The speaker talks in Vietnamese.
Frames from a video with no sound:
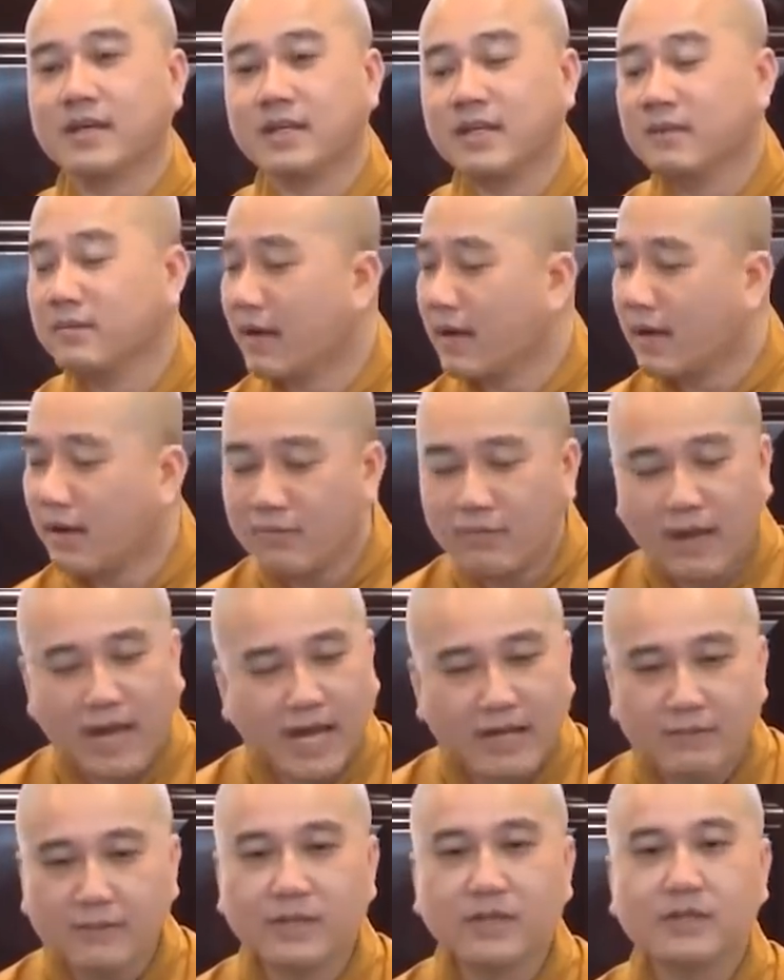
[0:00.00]
Nhưng mà không
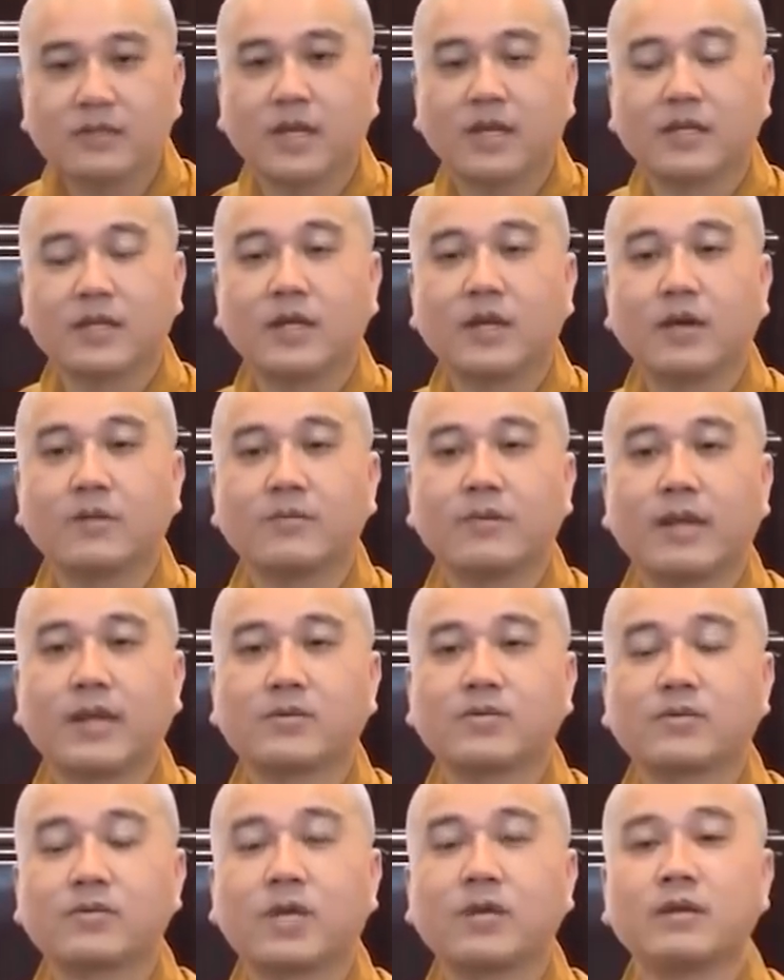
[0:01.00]
ai bước lên đó, hôm
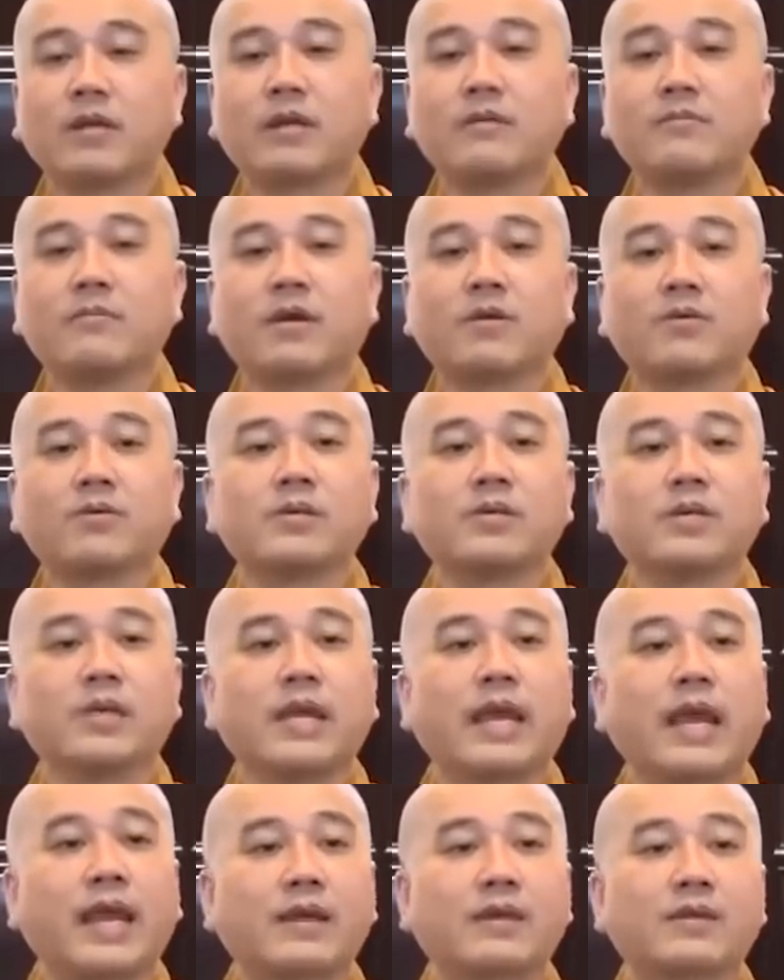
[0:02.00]
nay tôi tới đây mời quý
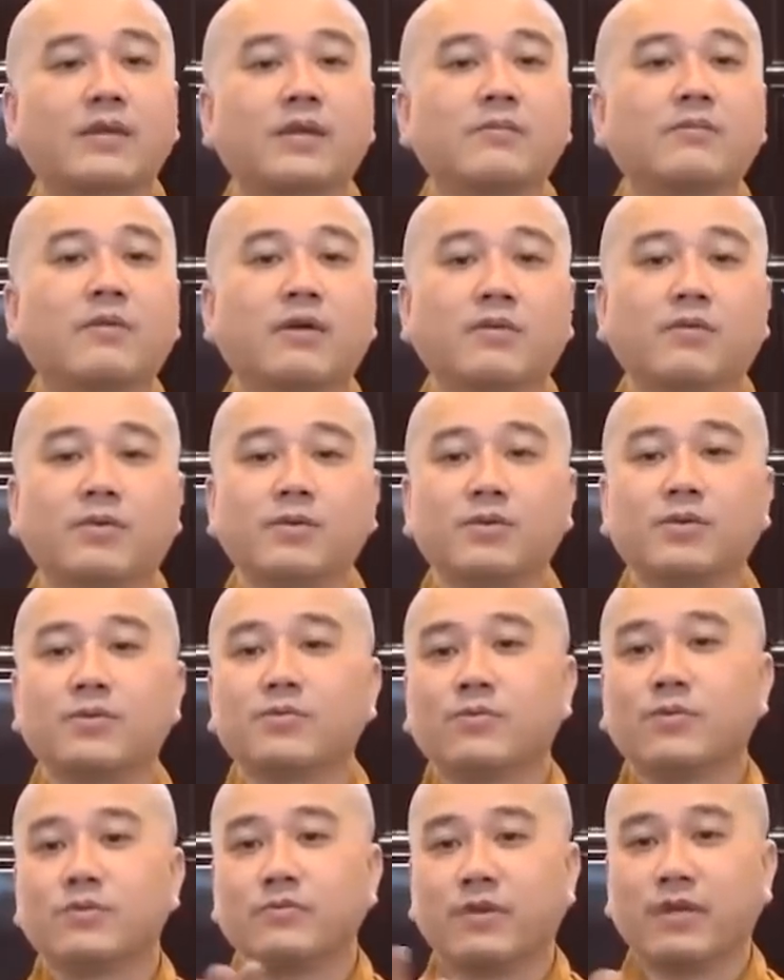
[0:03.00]
vị ăn, thôi mời quý
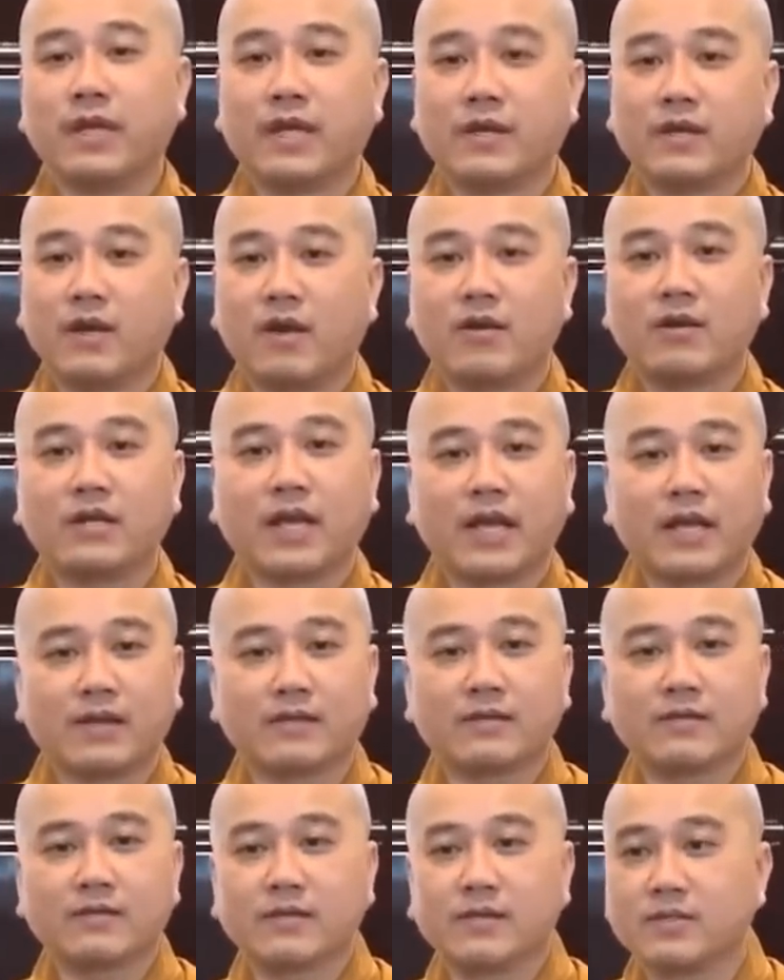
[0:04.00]
chúc quý vị ăn ngon
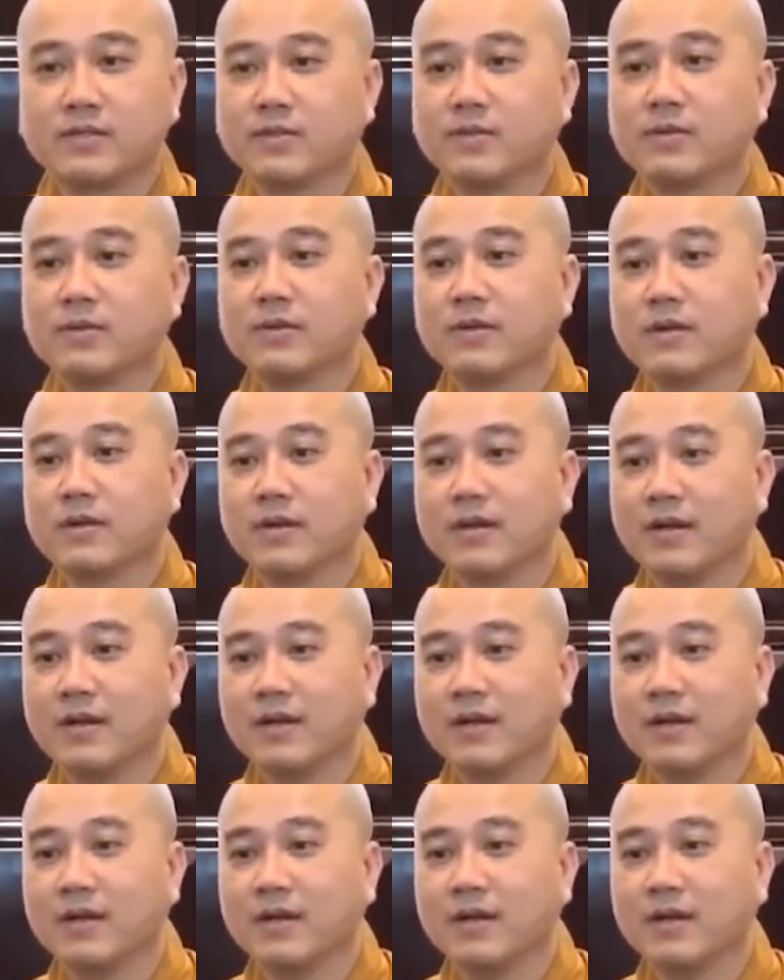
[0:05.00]
nha, đi xuống.